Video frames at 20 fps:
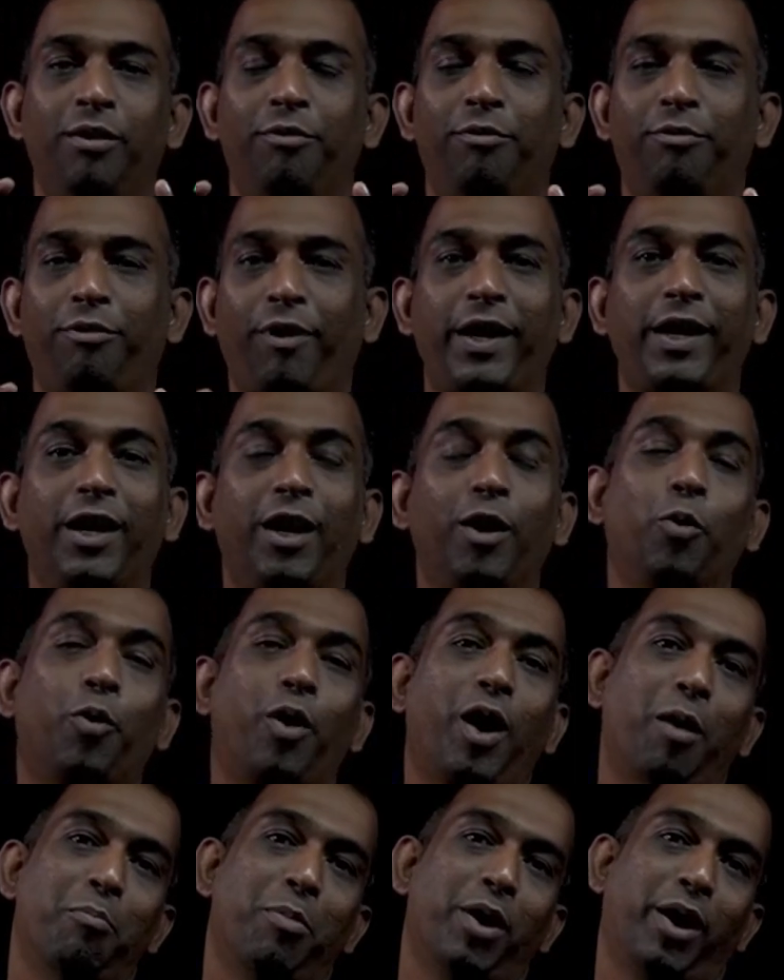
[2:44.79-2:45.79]
ஃபைனல் ஒரு
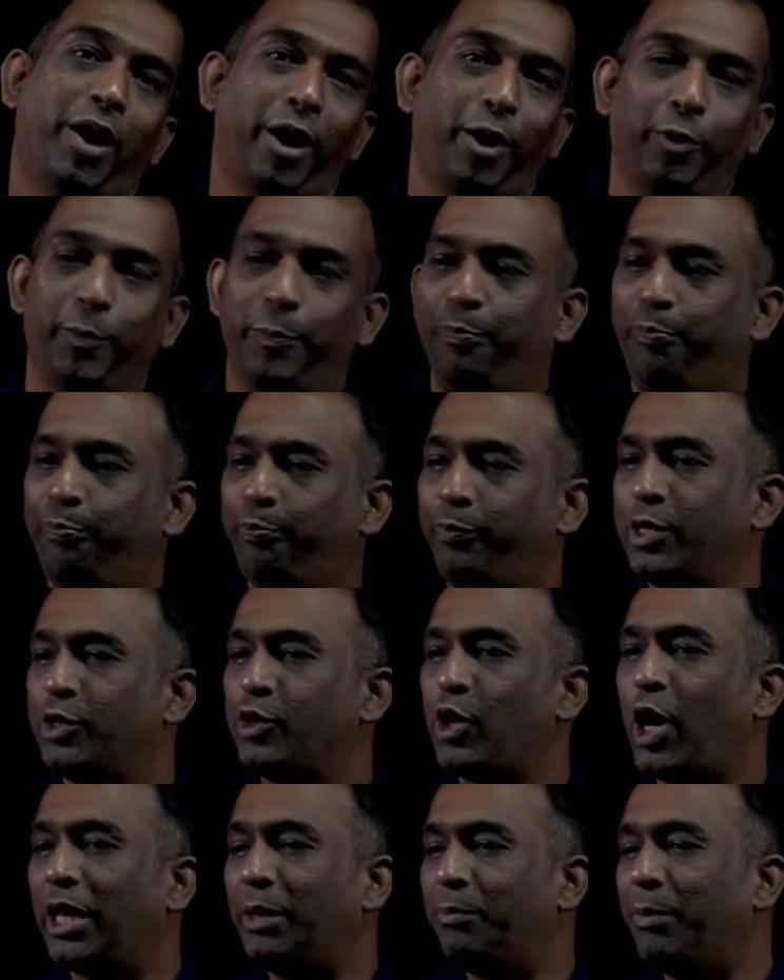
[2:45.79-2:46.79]
நம்பர் கிடைக்கும் ஸோ
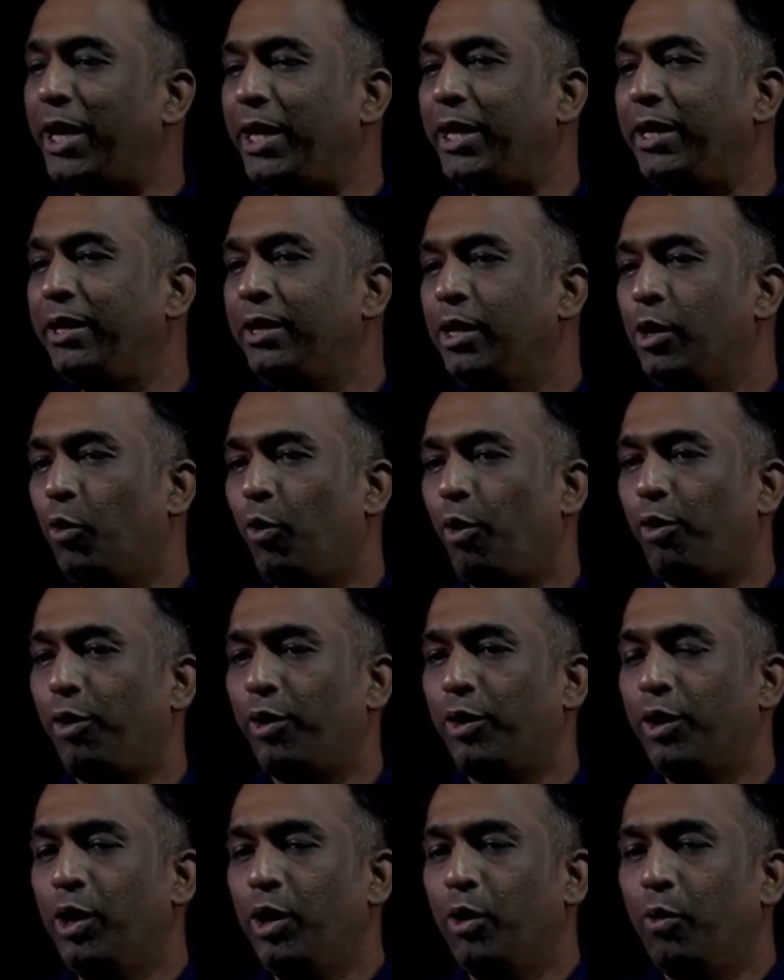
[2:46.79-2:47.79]
அந்த மாதிரி ஒரு
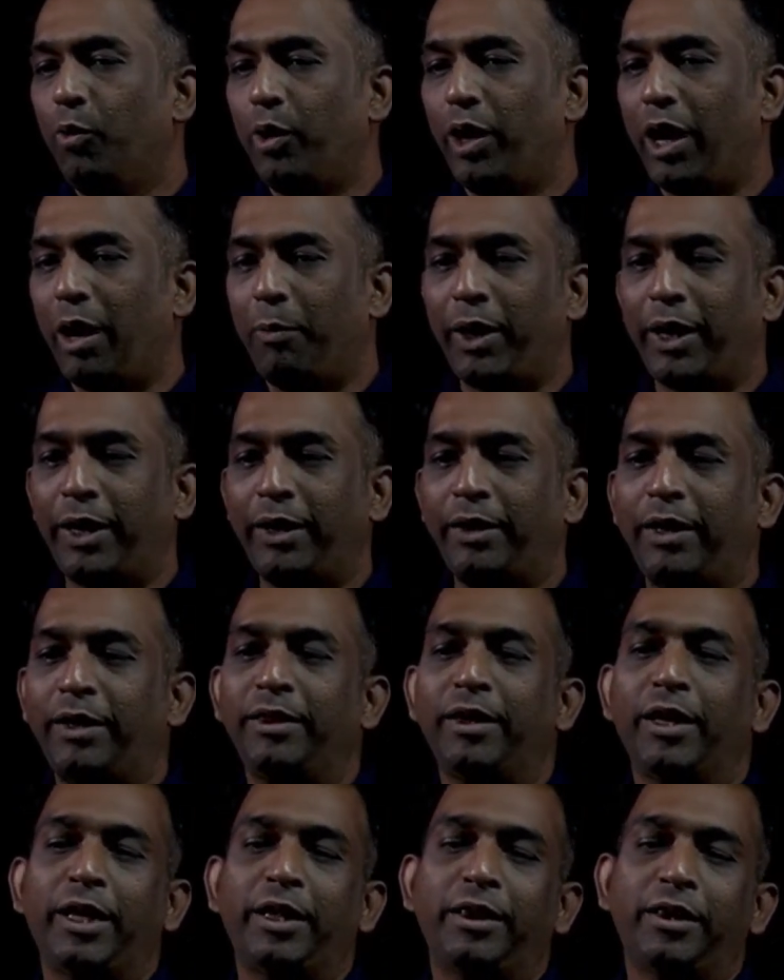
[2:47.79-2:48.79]
ஒரு நமக்கு
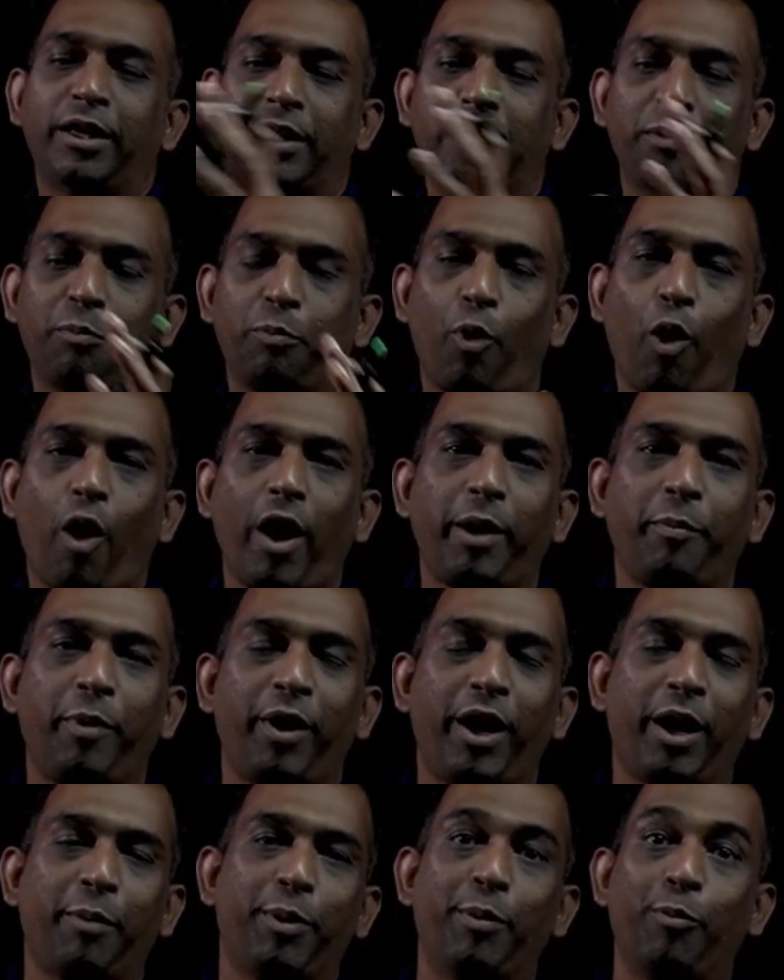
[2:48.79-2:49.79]
இந்த இந்த இதை ப்ராடக்ட்
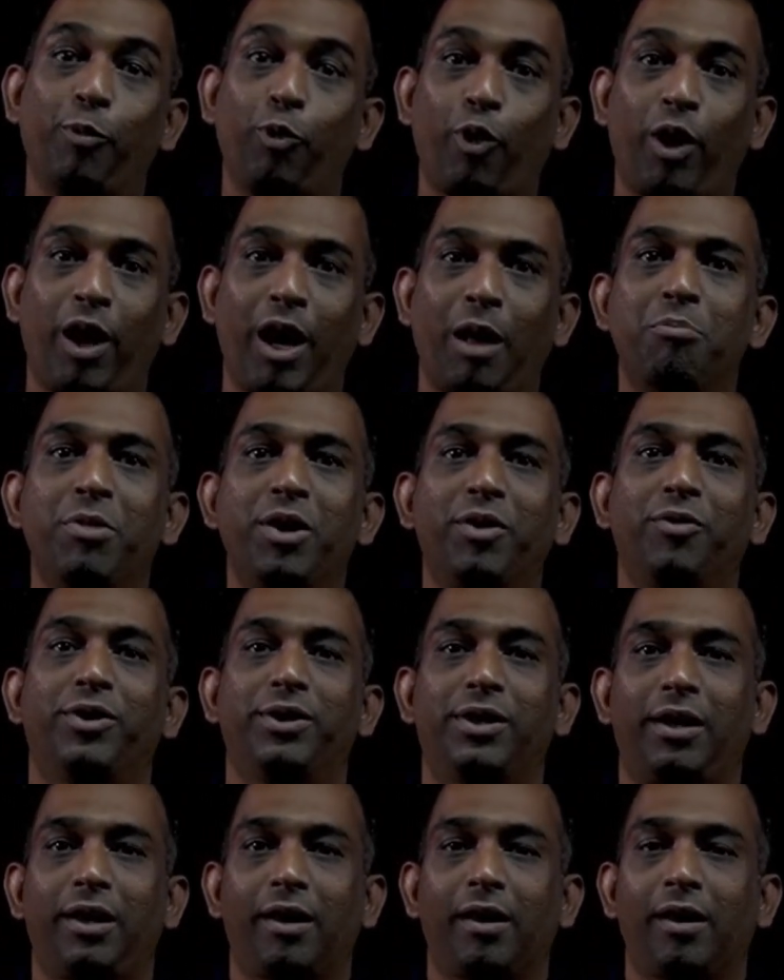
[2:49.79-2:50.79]
பண்ணுறப்ப நமக்கு ஒரு நம்பர்
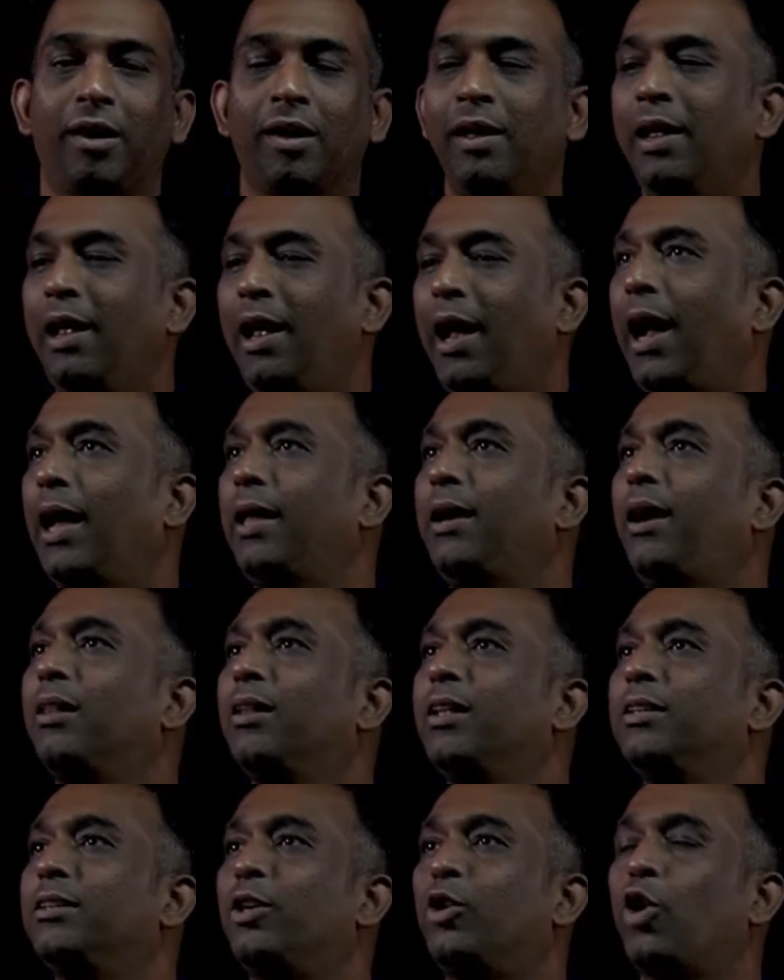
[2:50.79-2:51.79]
வருது இல்லையா
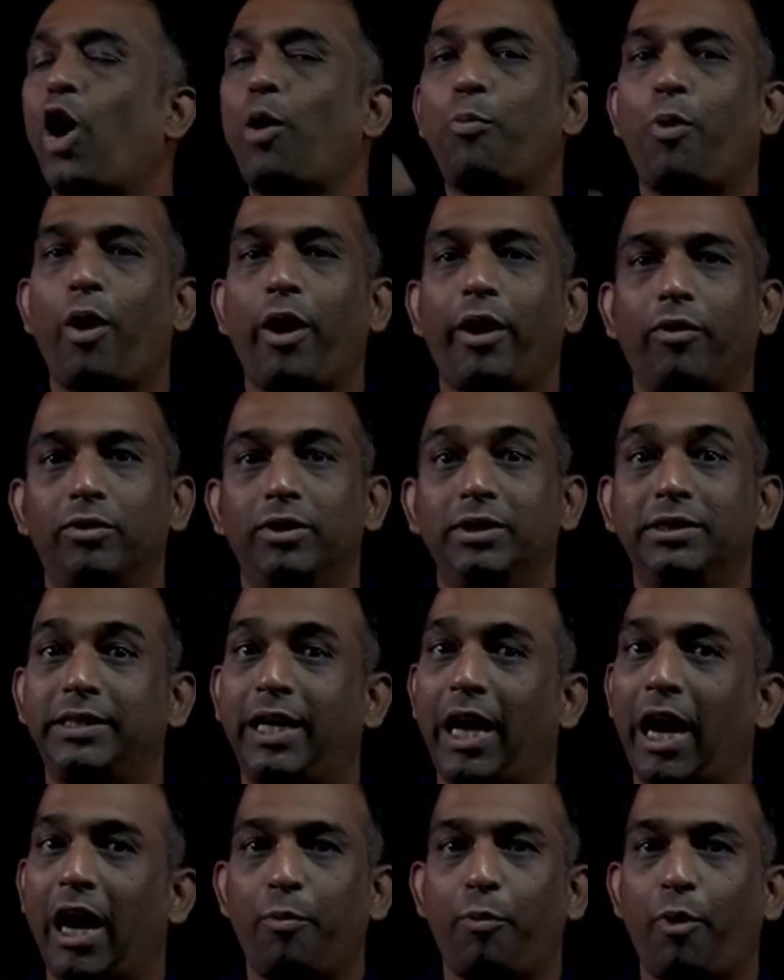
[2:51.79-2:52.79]
தான் இந்த டாட் ப்ராடக்ட் வந்து
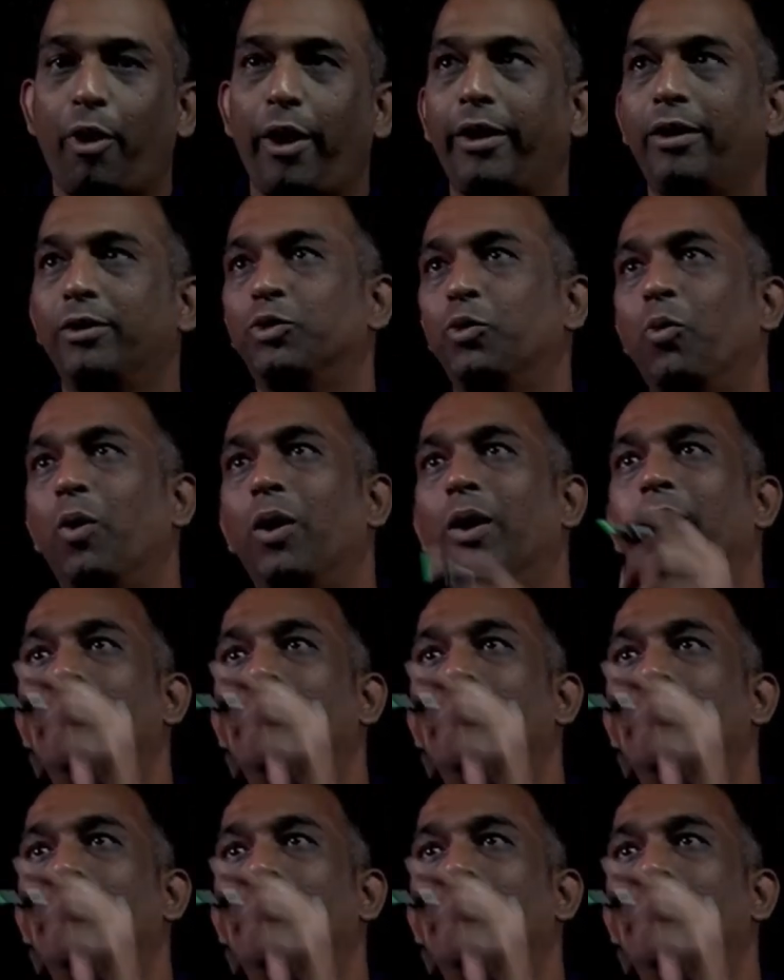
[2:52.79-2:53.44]
ஸ்கேலார் ப்ராடக்ட்னு சொல்லுவாங்க